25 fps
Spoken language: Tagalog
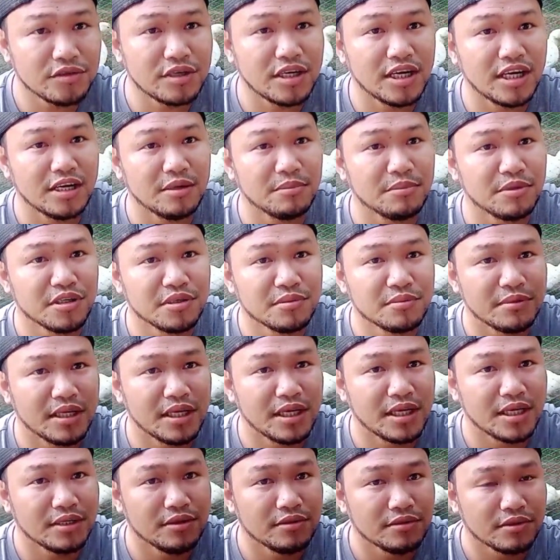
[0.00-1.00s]
yung hammer
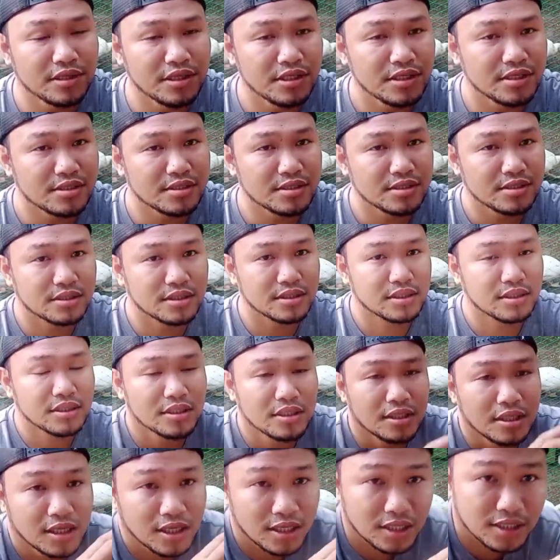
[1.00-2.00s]
mga hanukis.
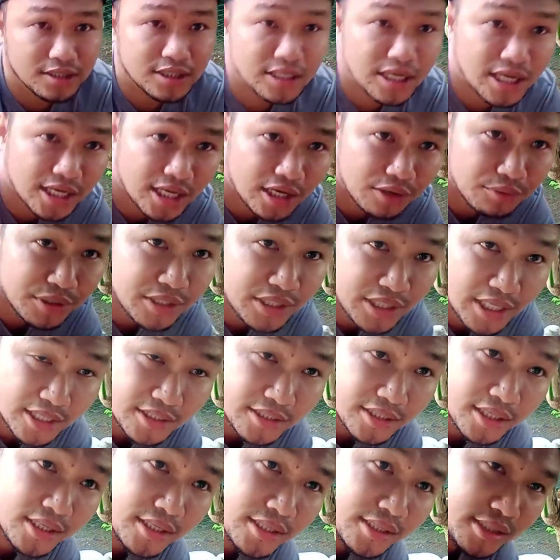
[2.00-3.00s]
Ang gagawin
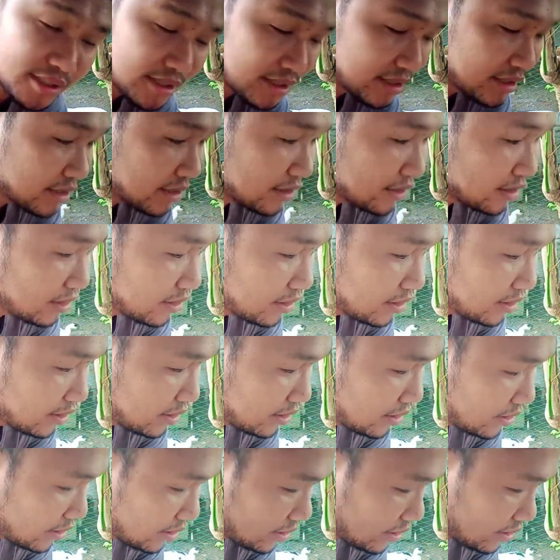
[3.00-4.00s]
natin is
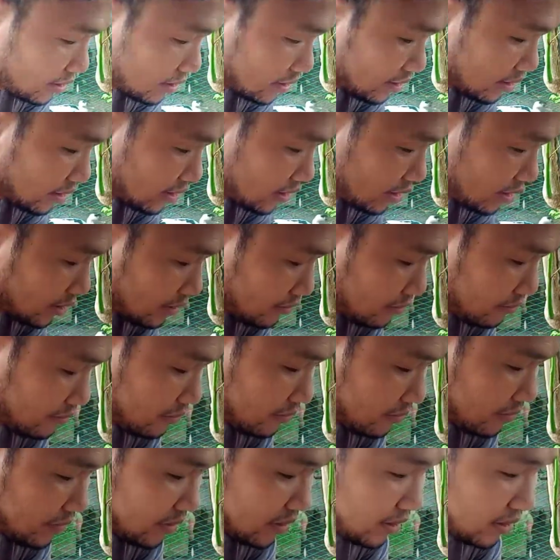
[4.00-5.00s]

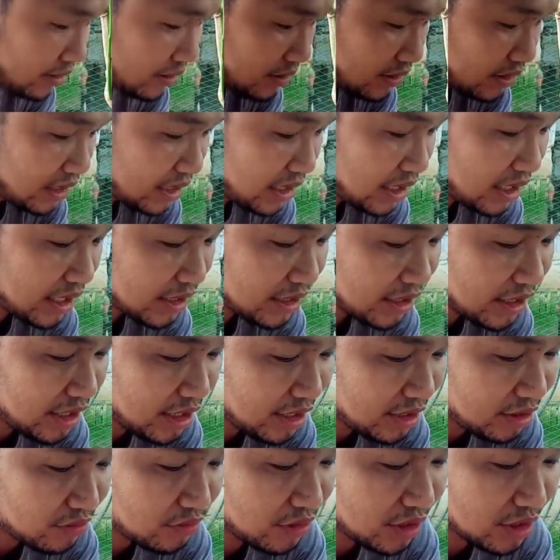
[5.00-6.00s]
um,
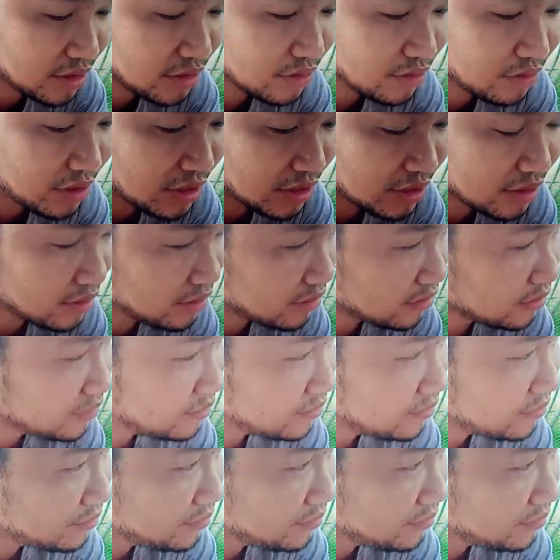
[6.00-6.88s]
hahatiin ko ito, ito.